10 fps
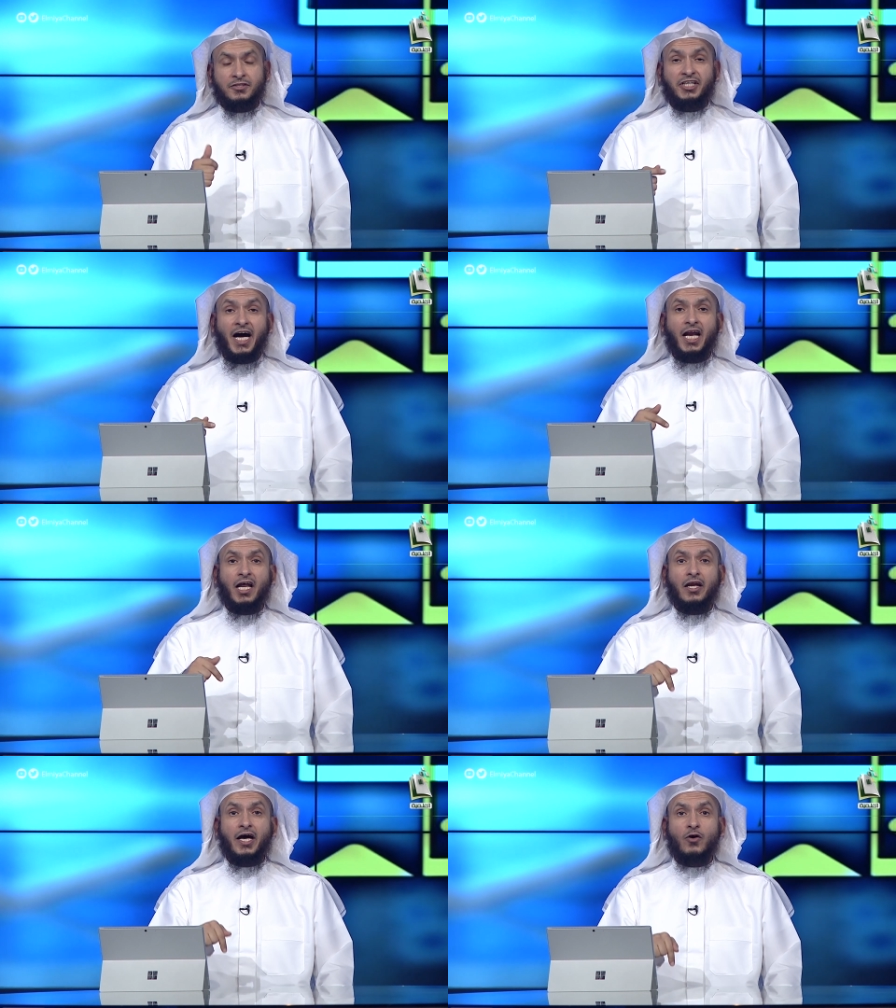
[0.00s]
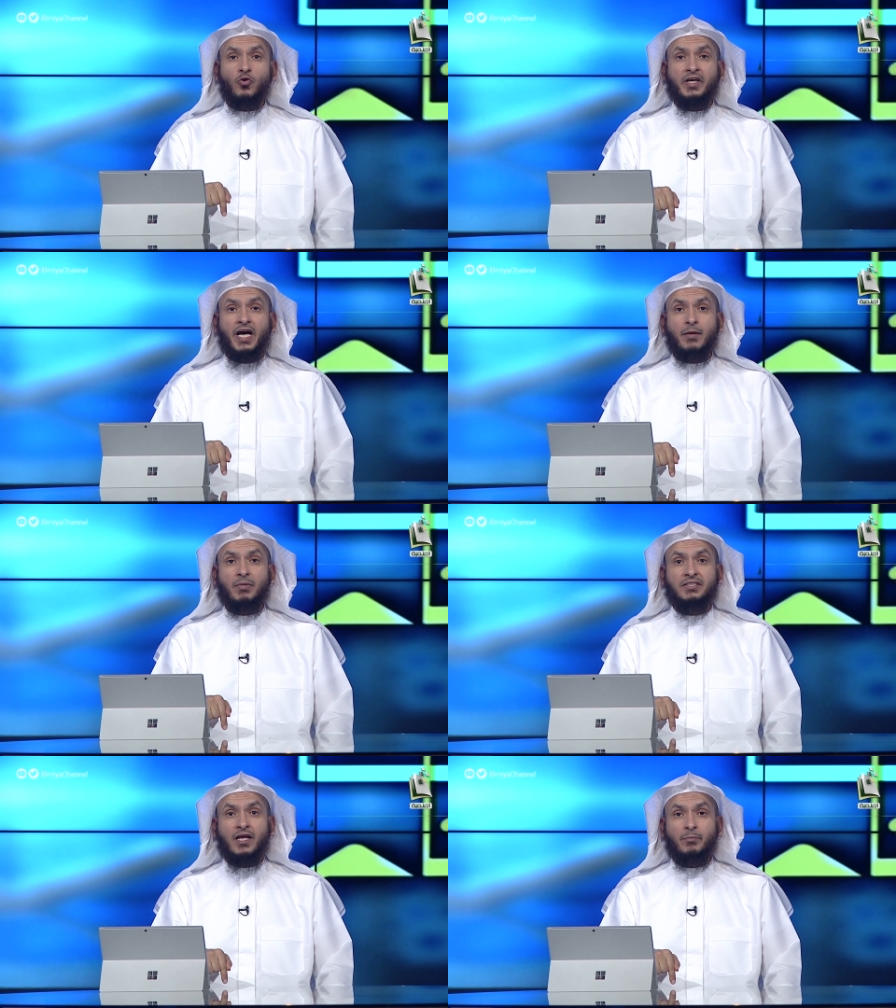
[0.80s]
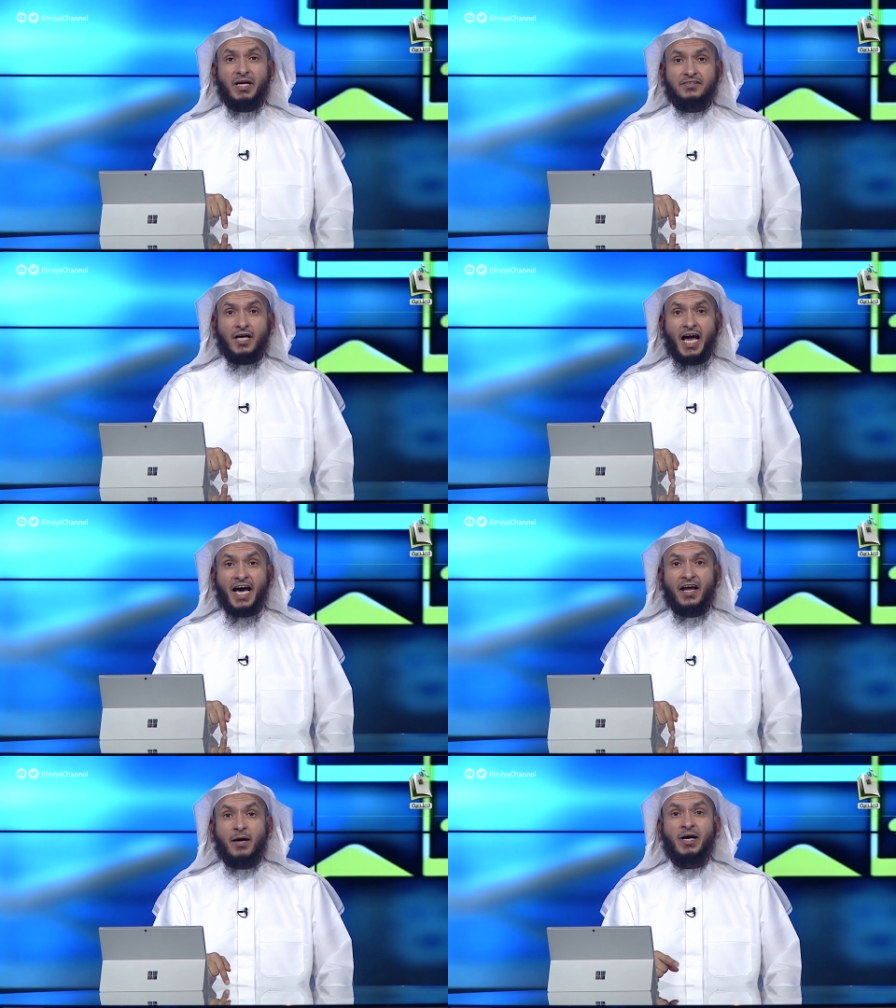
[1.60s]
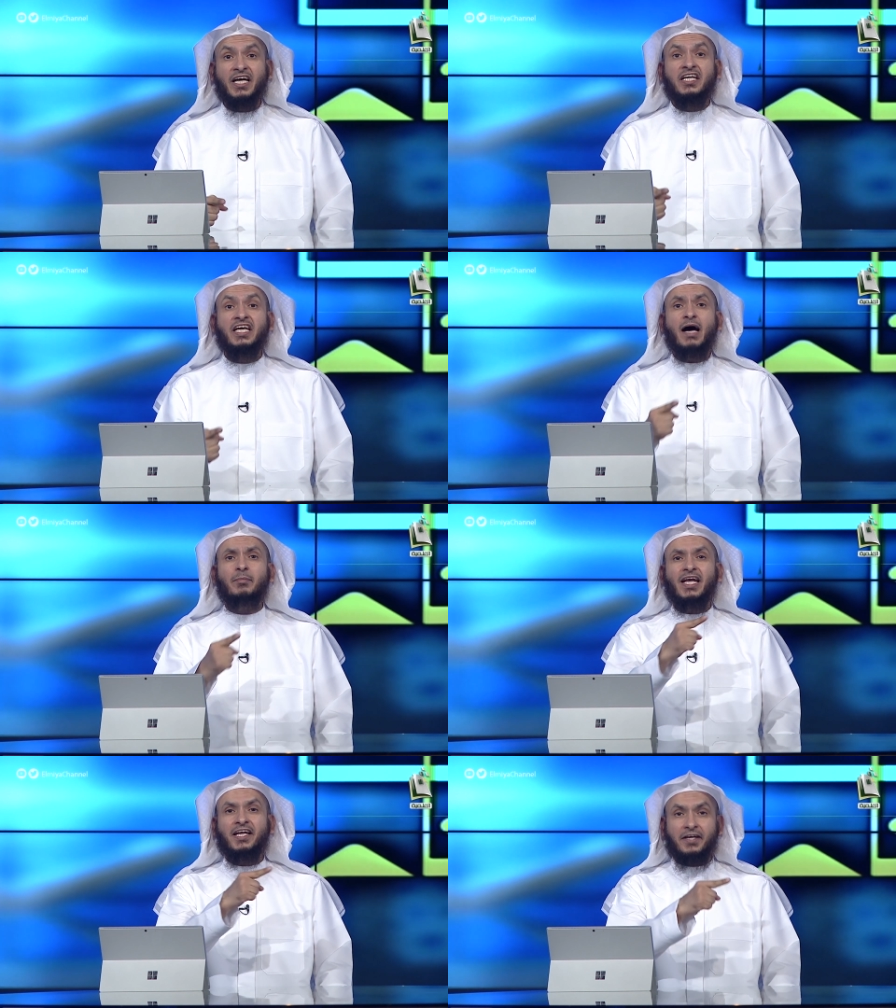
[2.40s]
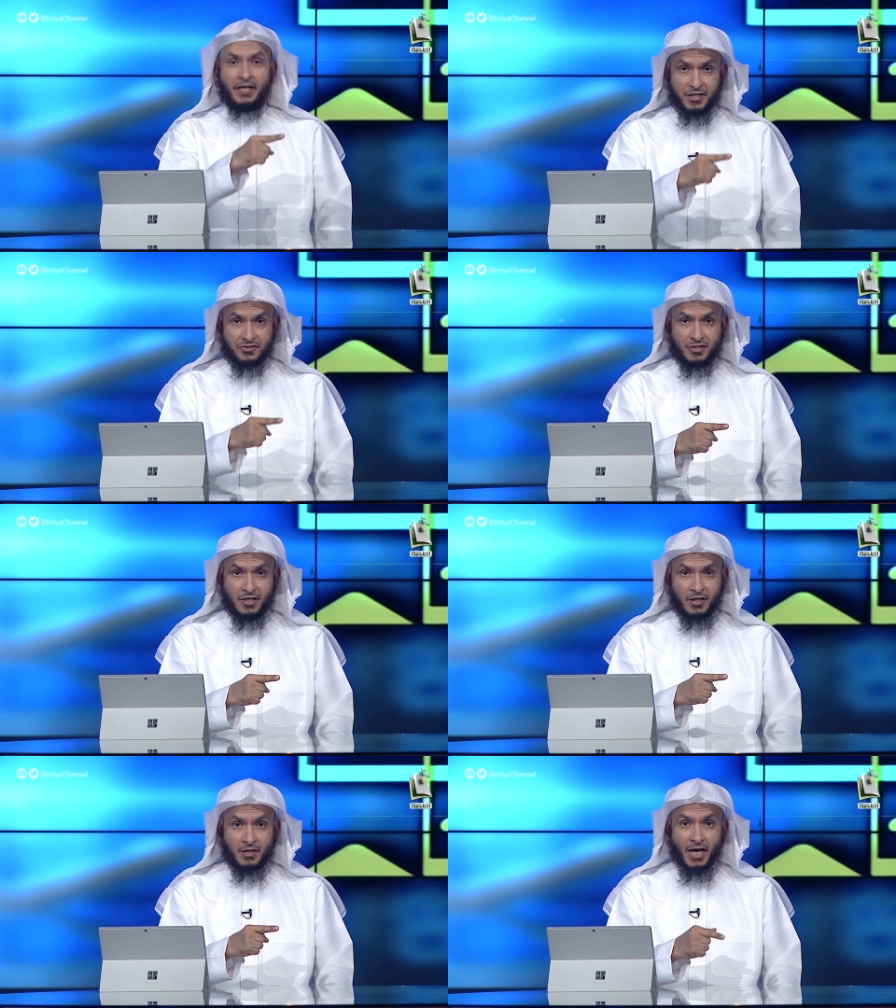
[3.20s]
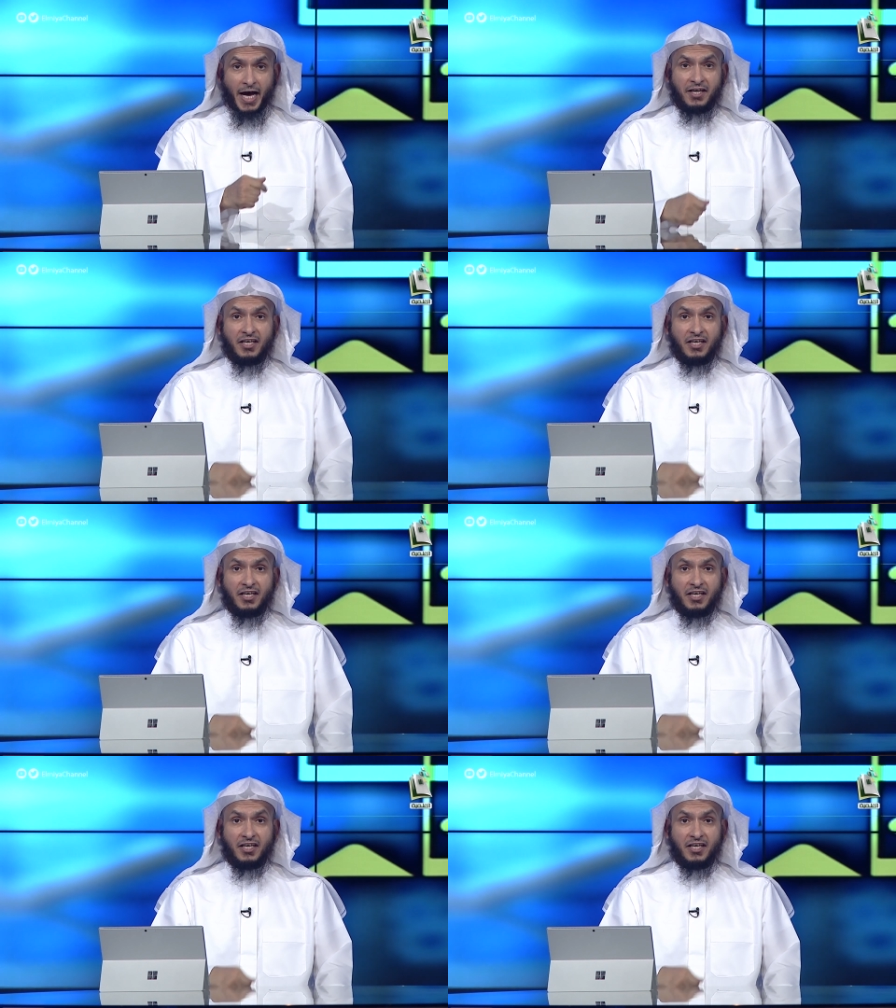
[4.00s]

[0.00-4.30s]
جعل الله الكعبه البيت الحرام قياما للناس أي